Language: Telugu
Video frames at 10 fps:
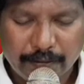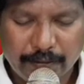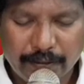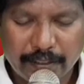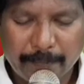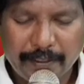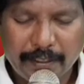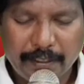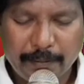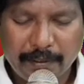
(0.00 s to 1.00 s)
నీ
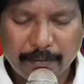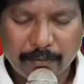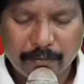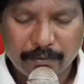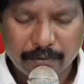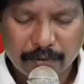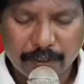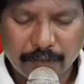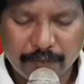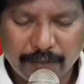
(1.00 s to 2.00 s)
సమయాన్ని మేము
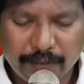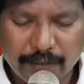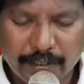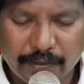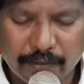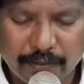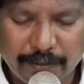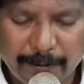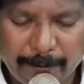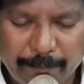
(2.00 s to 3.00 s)
సద్వినియోగం
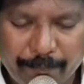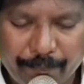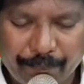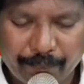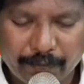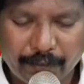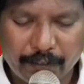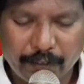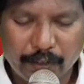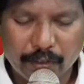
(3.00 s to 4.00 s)
చేసుకొని
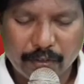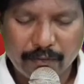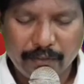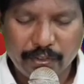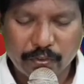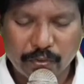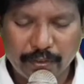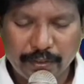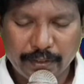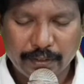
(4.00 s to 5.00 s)
నిన్ను
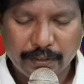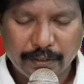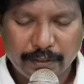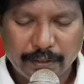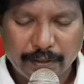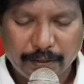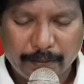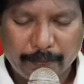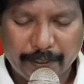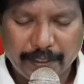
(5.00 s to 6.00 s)
గౌరవించుకొని
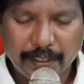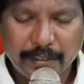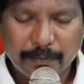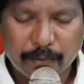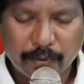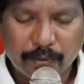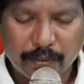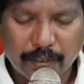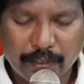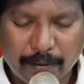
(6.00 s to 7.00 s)

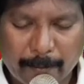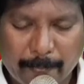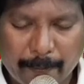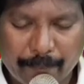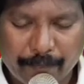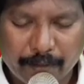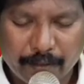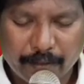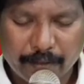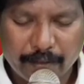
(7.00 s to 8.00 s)
మర్యాదపూర్వకంగా
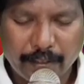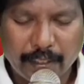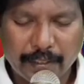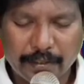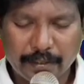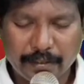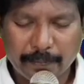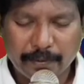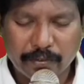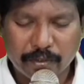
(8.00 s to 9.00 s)
ఈ ఆరాధన
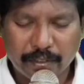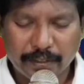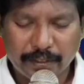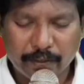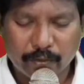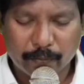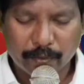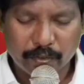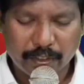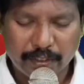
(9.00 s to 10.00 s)
జరిపించుకోవడానికి
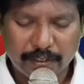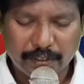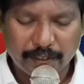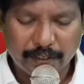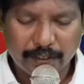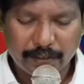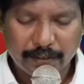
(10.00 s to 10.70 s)
కృపను దయచేయండి